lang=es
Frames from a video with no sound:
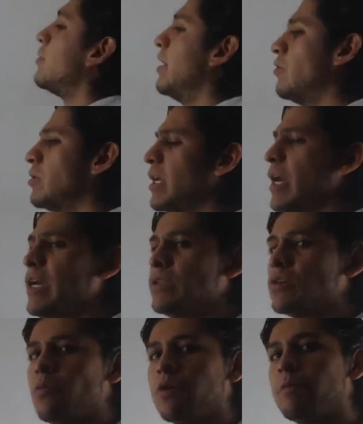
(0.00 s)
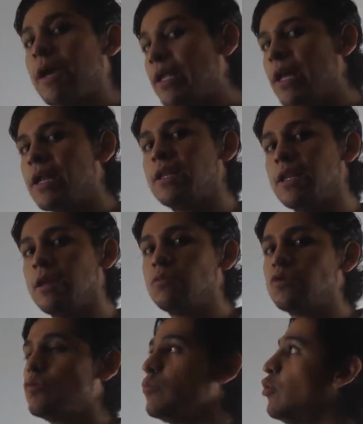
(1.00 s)
menos es como imaginar que
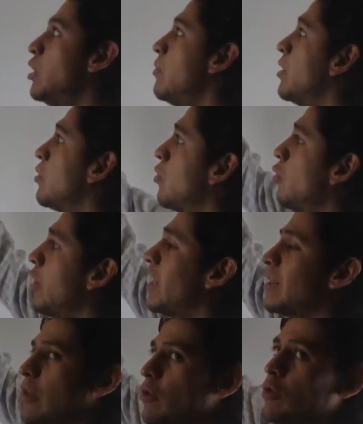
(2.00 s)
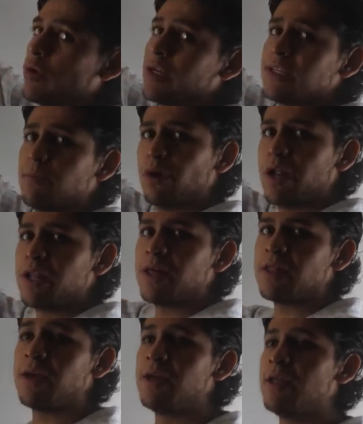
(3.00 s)
tenemos un multímetro conectado con esa
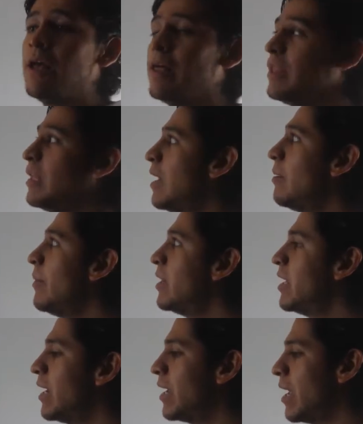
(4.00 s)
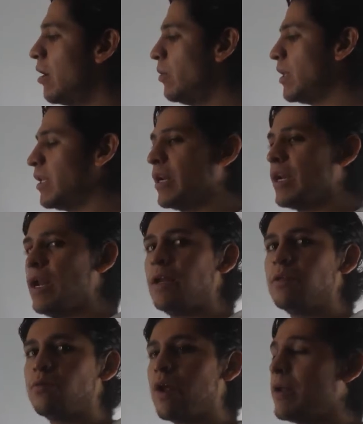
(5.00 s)
polaridad de tal manera que al obtener la
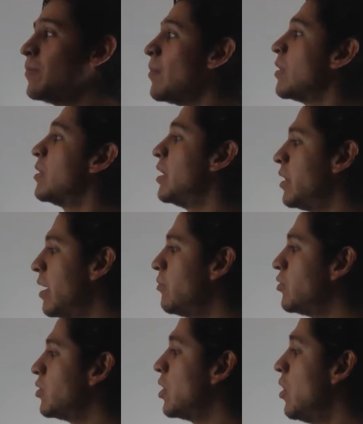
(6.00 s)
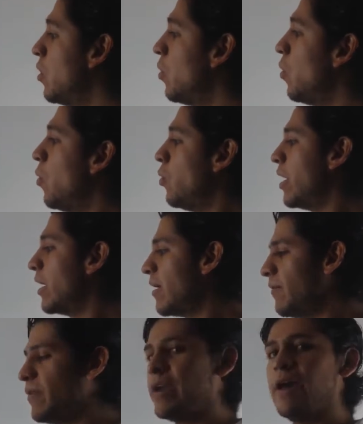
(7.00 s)
lectura tendremos una
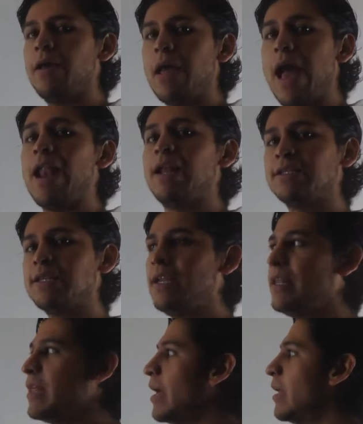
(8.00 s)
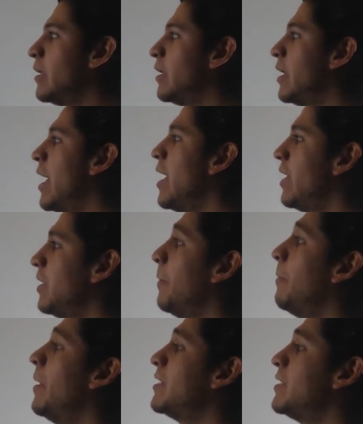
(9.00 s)
gráfica a la salida que
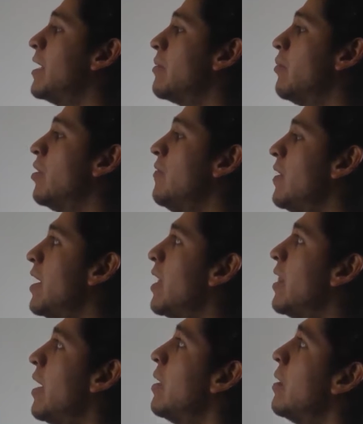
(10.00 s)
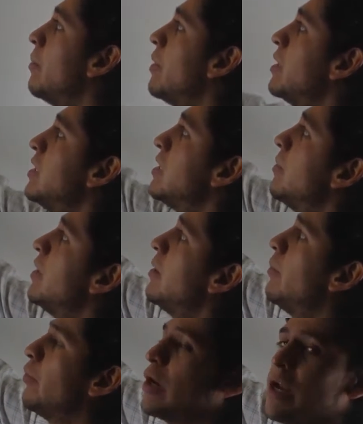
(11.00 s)
va a ser modificada precisamente
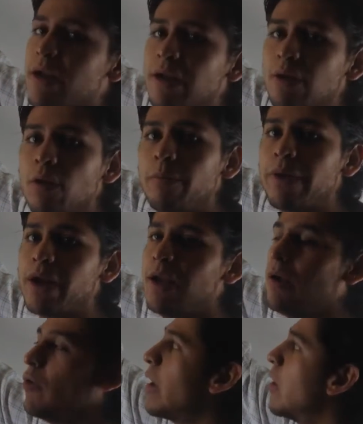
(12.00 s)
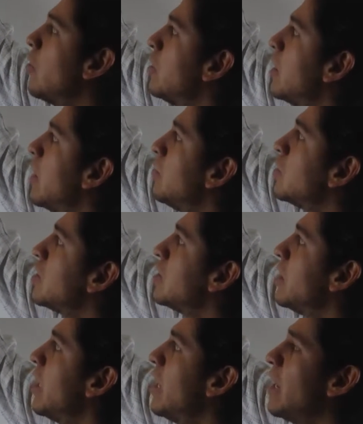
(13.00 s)
por el arreglo en paralelo que
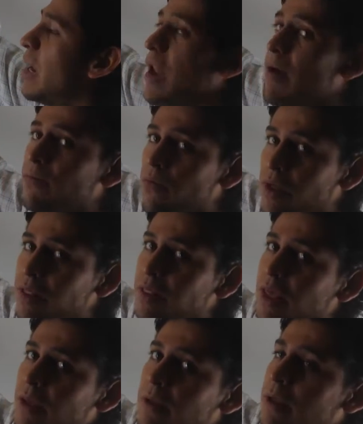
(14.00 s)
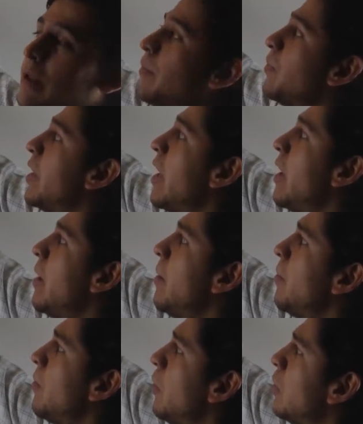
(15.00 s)
contenemos de la fuente
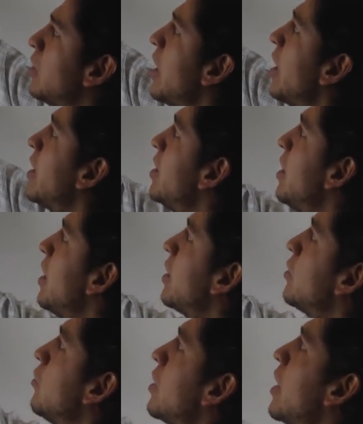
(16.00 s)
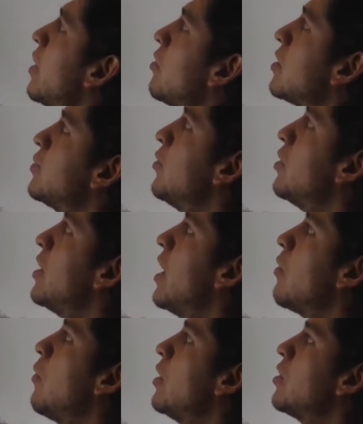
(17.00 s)
de voltaje directo que corresponde
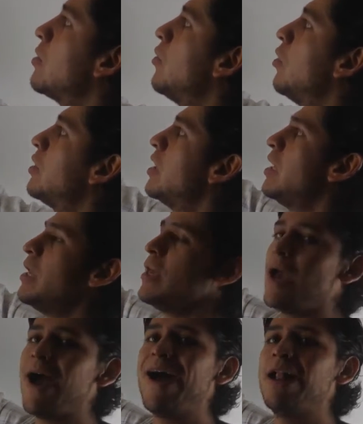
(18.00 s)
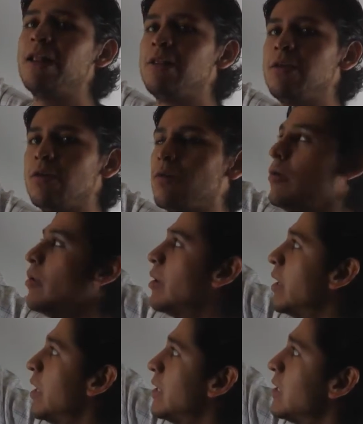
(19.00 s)
a 4 volt y al diodo
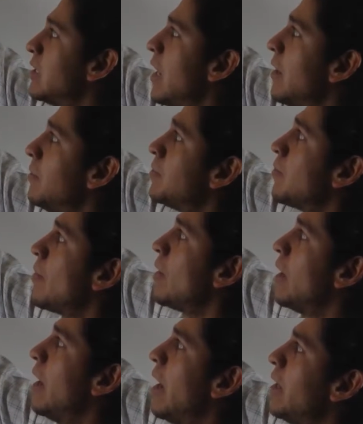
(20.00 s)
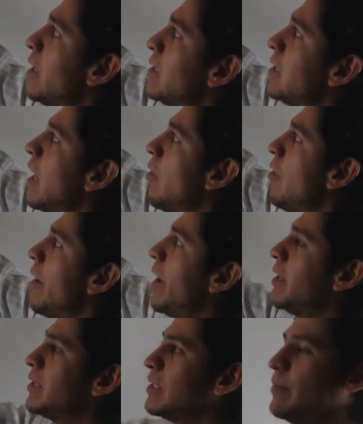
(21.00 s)
que está anexado
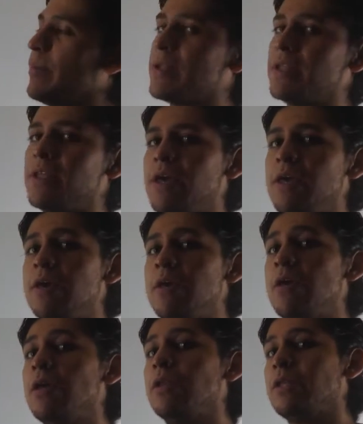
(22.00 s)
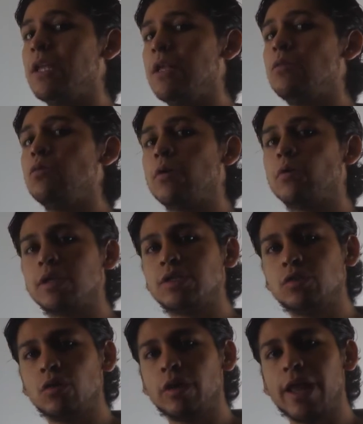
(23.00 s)
en esa parte de ahí, teniendo una
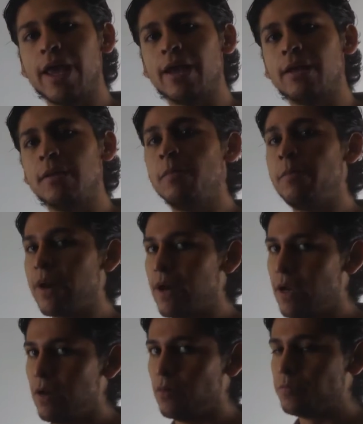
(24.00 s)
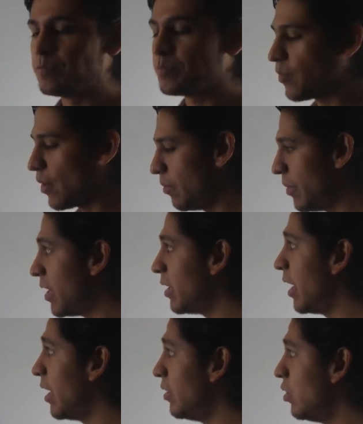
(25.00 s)
conexión en paralelo.
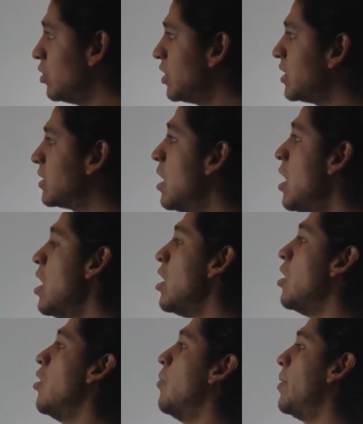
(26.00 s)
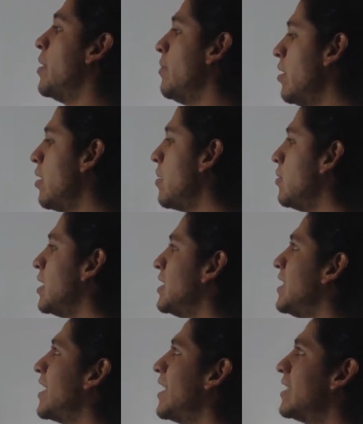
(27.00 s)
Bien, entonces, lo primero que vamos a
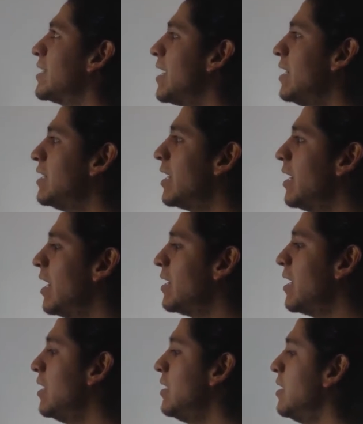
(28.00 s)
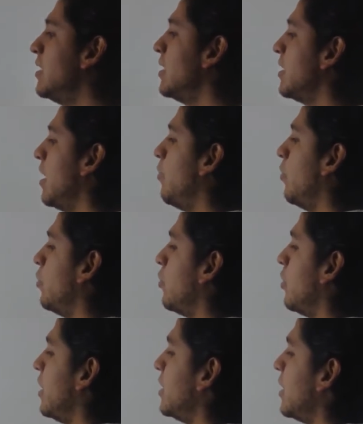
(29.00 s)
hacer es realizar el análisis desde el
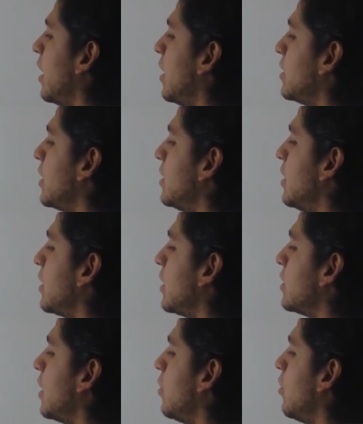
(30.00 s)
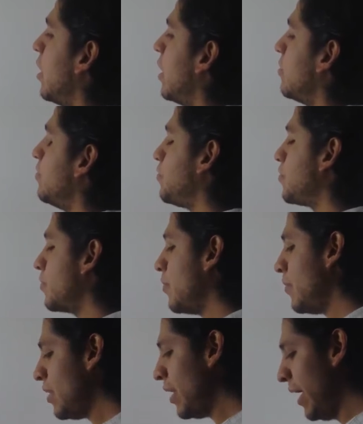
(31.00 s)
punto inicial, es decir, desde el origen.
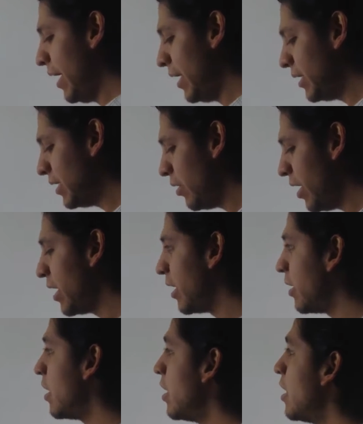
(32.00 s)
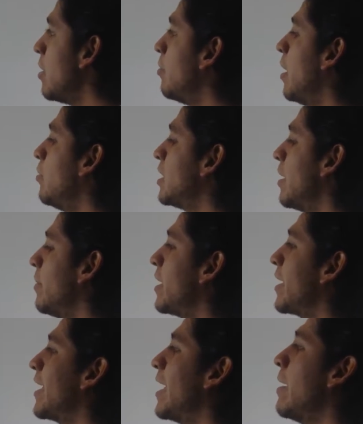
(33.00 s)
En ese origen vamos a
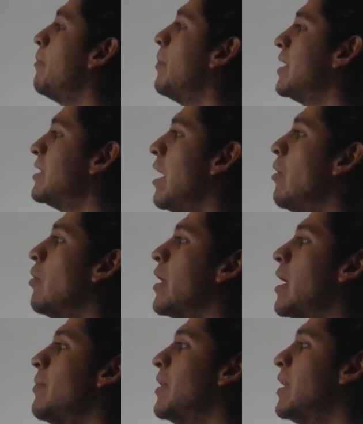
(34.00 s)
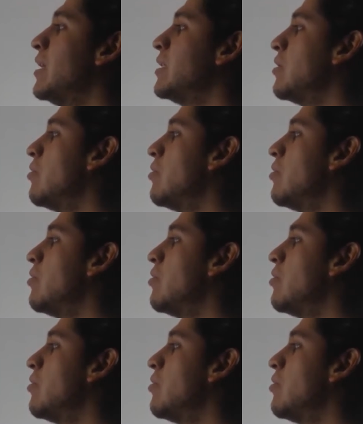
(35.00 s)
ver qué pasa o de qué manera se